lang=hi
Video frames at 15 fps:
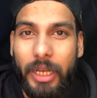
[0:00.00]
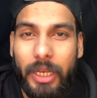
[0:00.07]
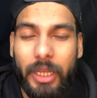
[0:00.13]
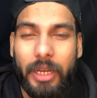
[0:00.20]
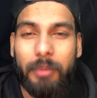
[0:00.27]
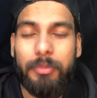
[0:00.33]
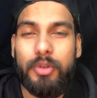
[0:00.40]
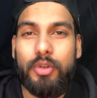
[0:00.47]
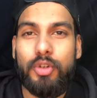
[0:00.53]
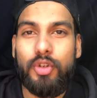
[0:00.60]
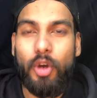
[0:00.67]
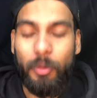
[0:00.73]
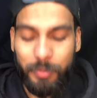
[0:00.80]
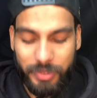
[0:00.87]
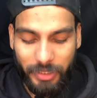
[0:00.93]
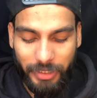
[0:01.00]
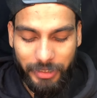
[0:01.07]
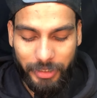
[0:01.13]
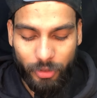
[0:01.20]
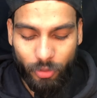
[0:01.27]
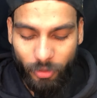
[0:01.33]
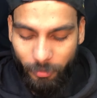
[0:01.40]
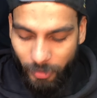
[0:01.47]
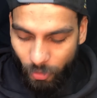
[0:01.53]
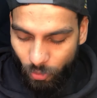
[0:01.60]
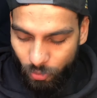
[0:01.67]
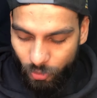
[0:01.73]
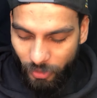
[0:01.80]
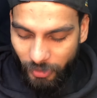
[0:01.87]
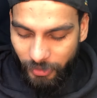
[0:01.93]
अगर आप इसको शॉप से लेते हैं तो ये मेरे
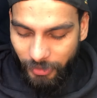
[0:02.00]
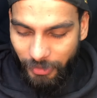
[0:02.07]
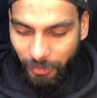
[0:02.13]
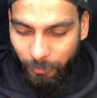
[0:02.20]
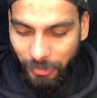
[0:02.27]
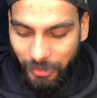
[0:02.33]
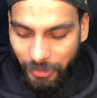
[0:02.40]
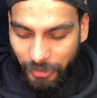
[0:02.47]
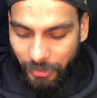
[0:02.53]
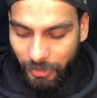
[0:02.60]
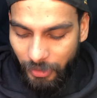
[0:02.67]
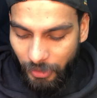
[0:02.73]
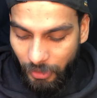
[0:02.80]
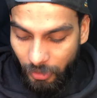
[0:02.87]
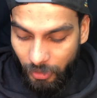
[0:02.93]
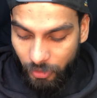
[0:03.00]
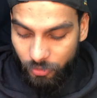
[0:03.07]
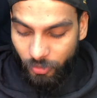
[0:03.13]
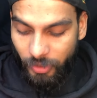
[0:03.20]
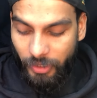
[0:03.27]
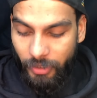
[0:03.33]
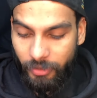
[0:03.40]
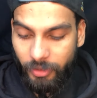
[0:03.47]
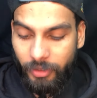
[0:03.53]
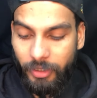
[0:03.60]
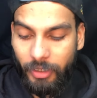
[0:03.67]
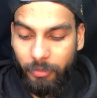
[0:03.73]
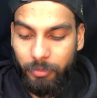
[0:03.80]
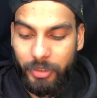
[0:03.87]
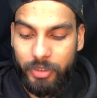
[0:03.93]
को जो 100 एम का है सॉरी 100
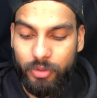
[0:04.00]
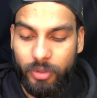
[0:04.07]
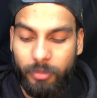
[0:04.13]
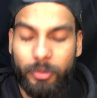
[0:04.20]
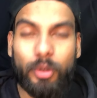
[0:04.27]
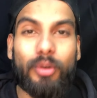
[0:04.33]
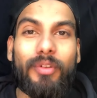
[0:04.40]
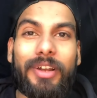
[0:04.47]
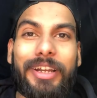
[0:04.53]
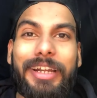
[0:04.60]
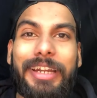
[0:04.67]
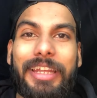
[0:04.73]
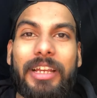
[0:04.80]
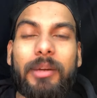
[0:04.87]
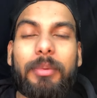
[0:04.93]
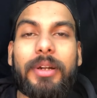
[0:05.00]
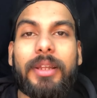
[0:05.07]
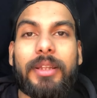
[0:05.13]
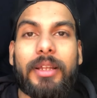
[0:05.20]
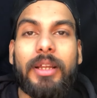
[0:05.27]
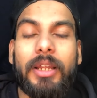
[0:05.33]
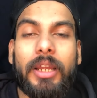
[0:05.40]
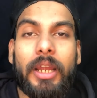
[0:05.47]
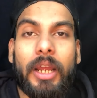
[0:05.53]
ग्राम का जो है मेरे को 180 का पड़ा था